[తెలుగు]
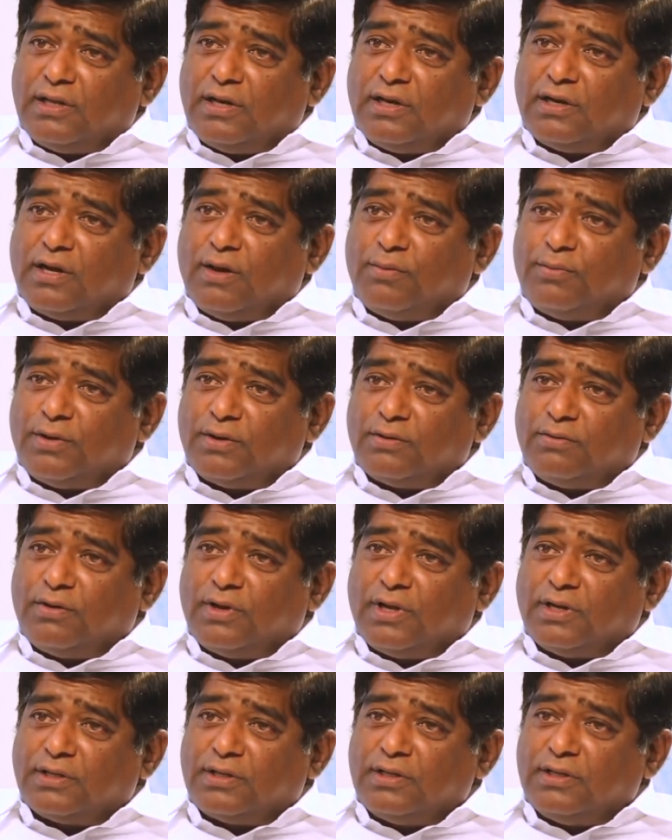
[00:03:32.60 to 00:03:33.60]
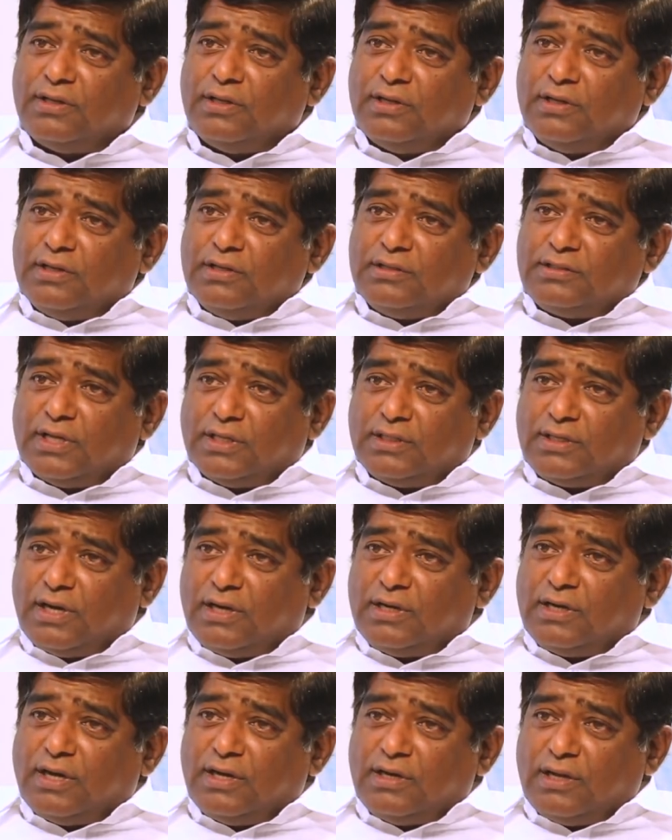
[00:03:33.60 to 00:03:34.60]
రాజన్నను కాపాడుకోవడానికి
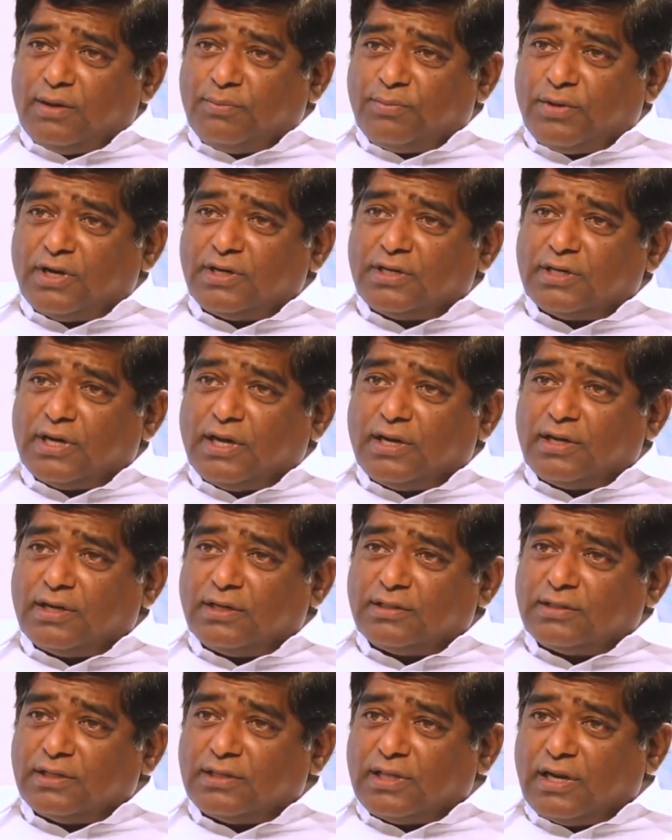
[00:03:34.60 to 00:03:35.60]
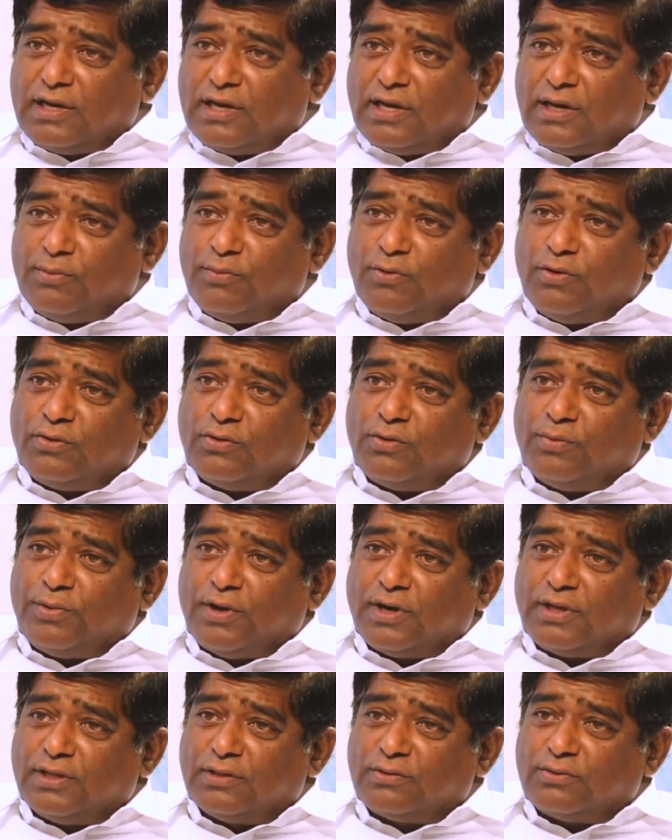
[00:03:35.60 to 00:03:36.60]
చంద్రన్న అని ఆ పార్టీ కార్యకర్త తెలంగాణ భవన్కు
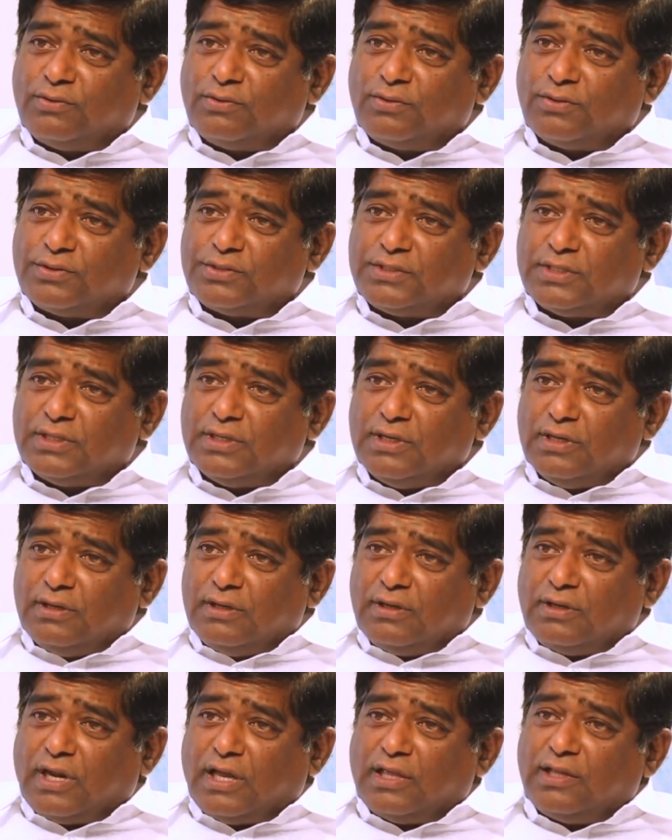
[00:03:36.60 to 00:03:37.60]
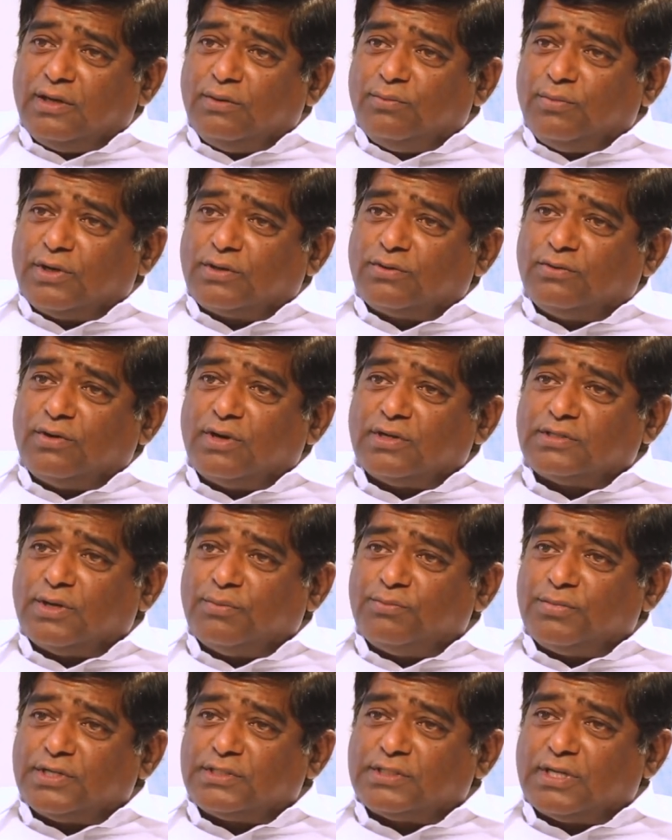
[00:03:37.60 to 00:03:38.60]
పరిగెత్తుకుంటూ వచ్చి రాజన్న పట్టుకున్నారు
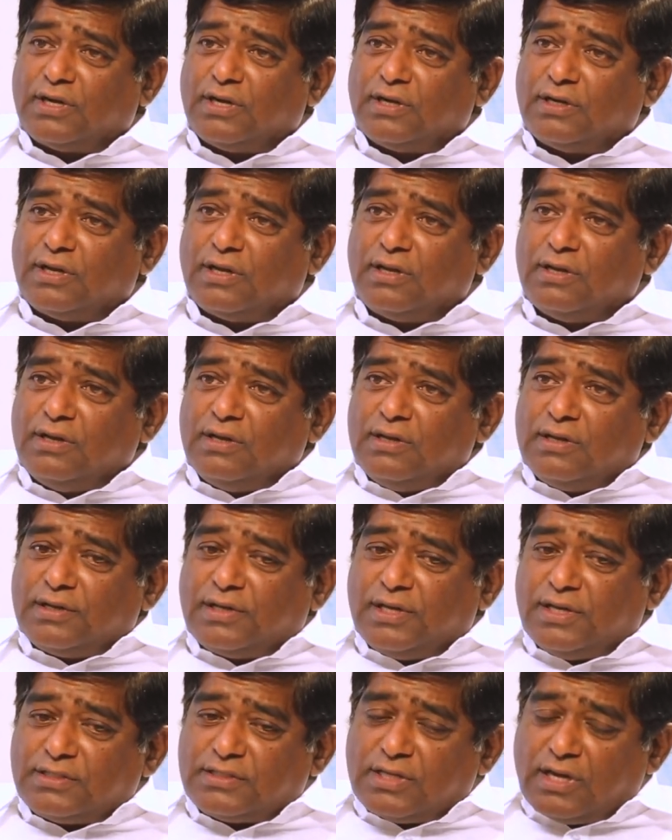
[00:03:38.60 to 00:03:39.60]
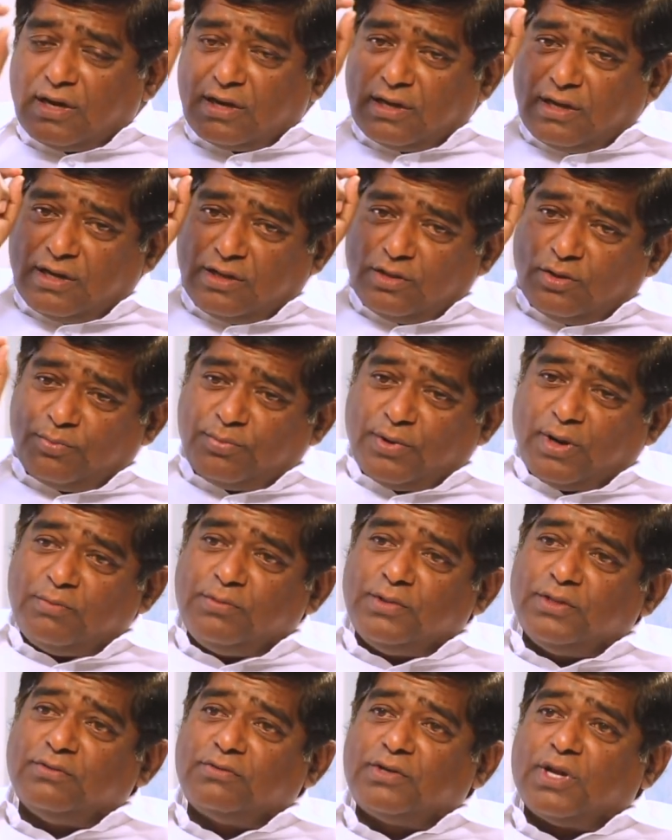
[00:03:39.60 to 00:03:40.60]
చంపేస్తారంటే కేసీఆర్ గారు ఏదో
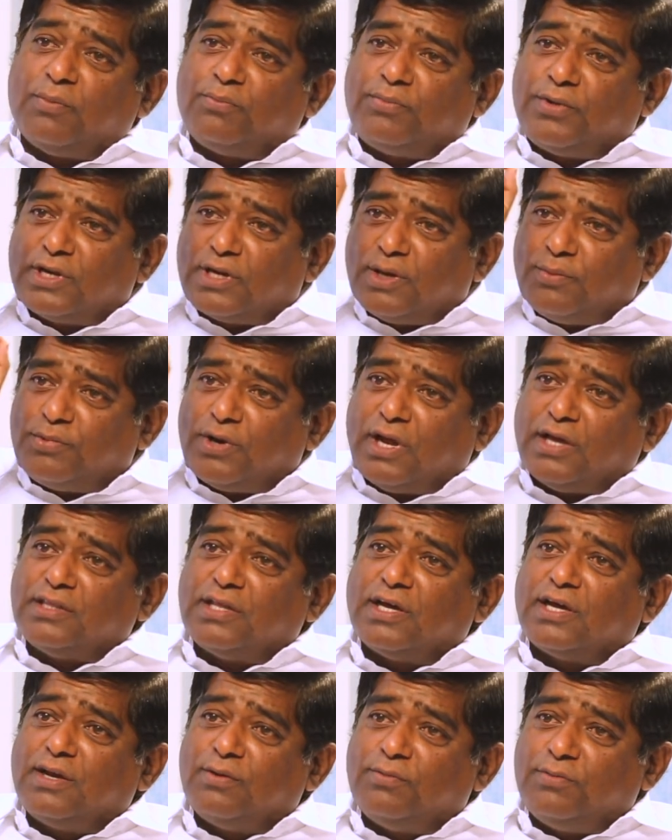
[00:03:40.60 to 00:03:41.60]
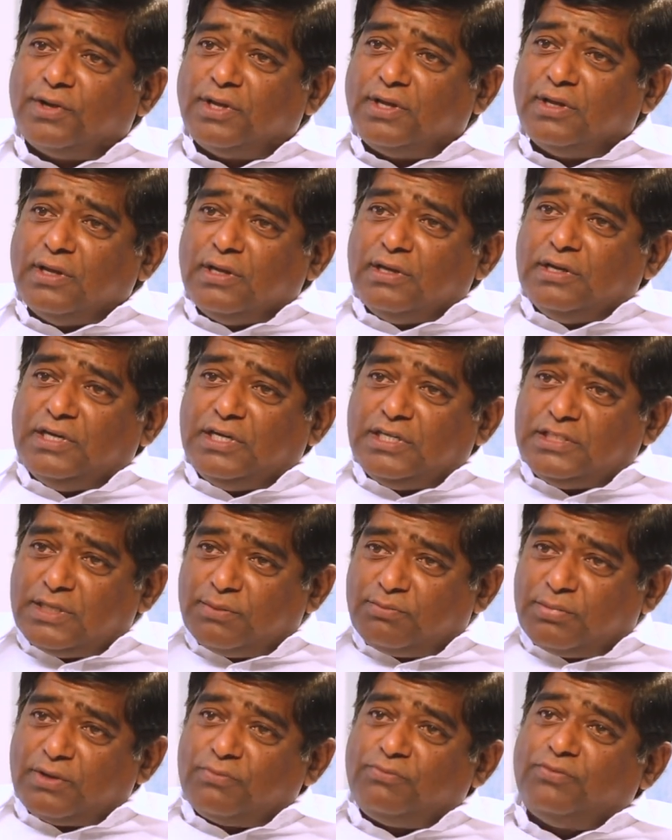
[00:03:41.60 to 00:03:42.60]
పని మీద ఉంటే అప్పటికప్పుడు ఆయన దగ్గరికి పోయి
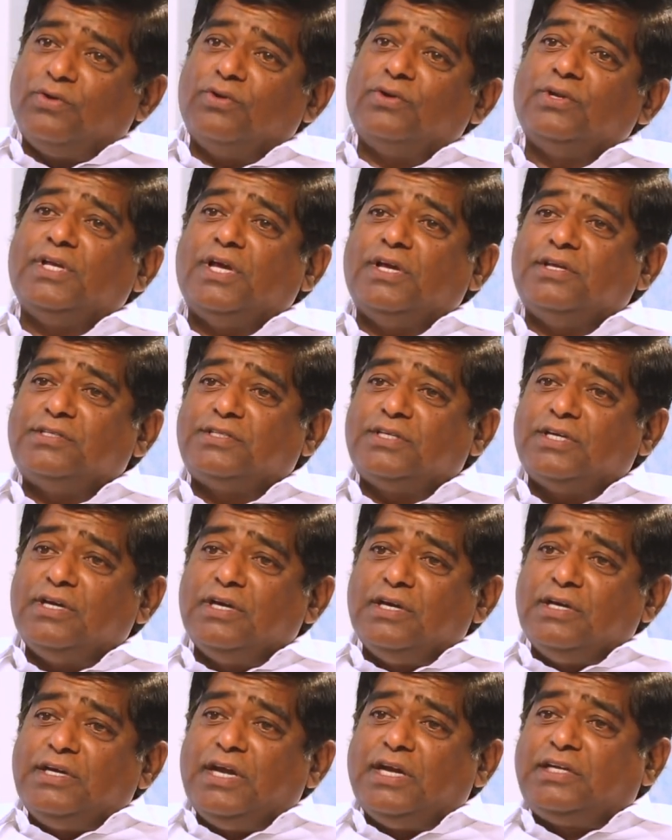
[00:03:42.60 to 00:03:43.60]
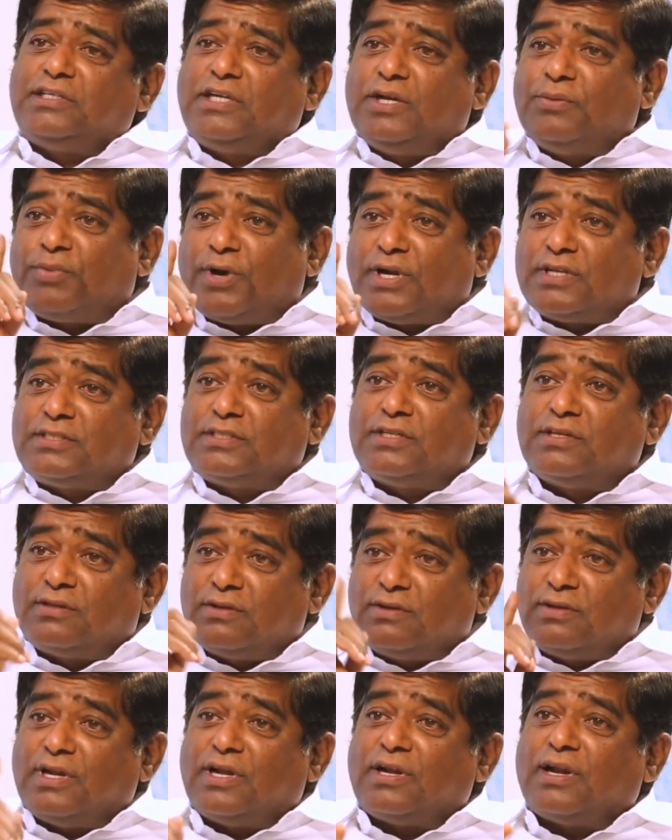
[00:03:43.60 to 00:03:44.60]
డీజీపీకి ఫోన్లు చేయించి ఎట్టి
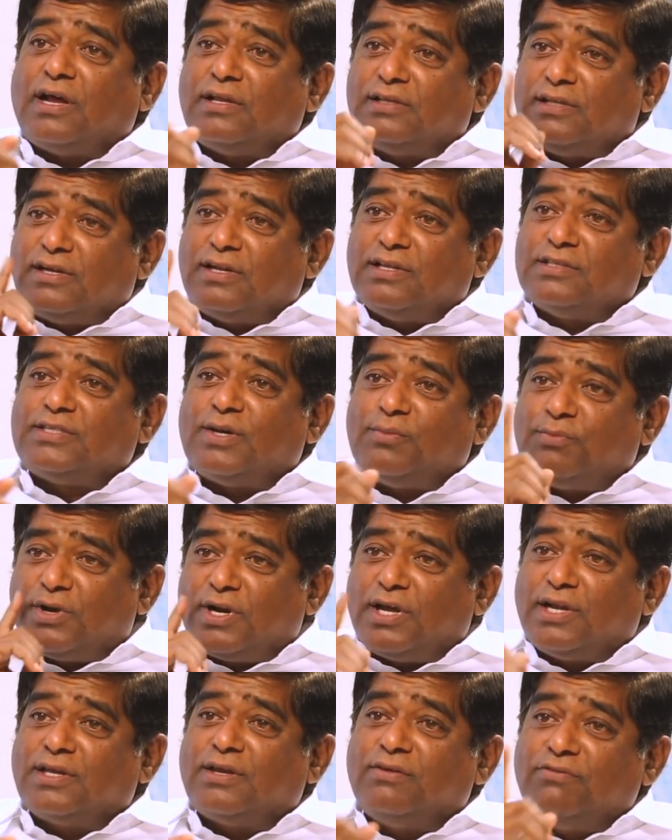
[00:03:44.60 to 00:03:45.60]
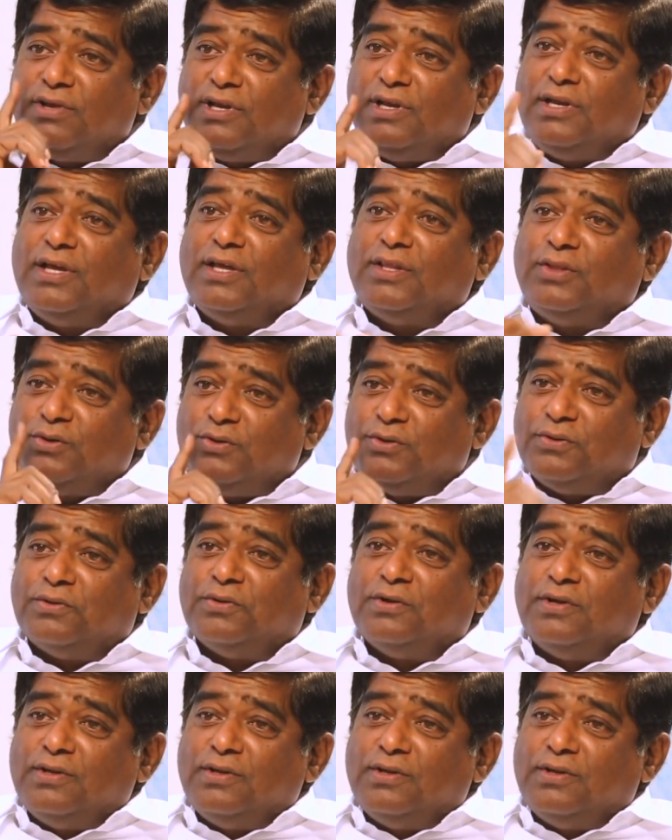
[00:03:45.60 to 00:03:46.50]
పరిస్థితుల్లో రాజన్నను చంపడానికి వీల్లేదు